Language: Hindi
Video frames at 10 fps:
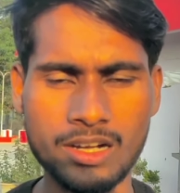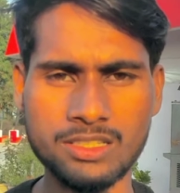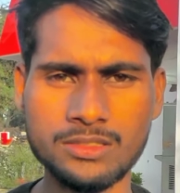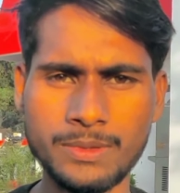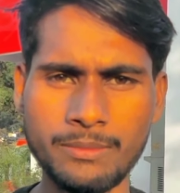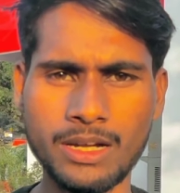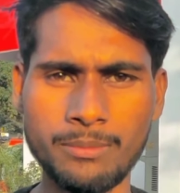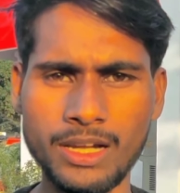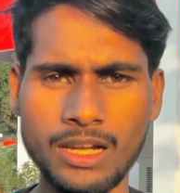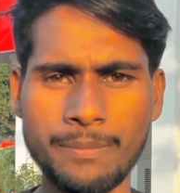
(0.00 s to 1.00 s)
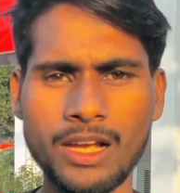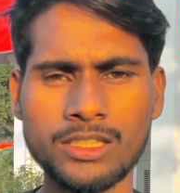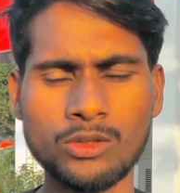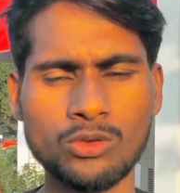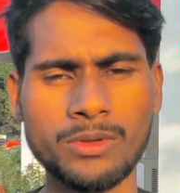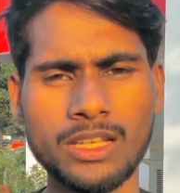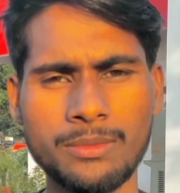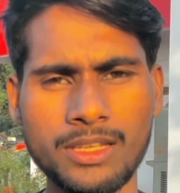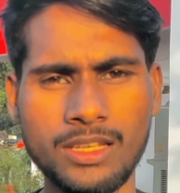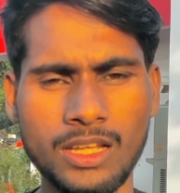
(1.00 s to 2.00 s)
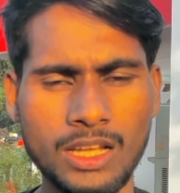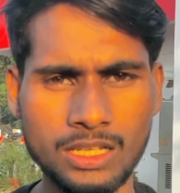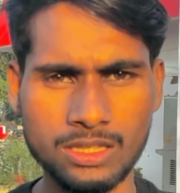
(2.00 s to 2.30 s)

एडसन पिन मेरा मिल नहीं पाया था तो मतलब कि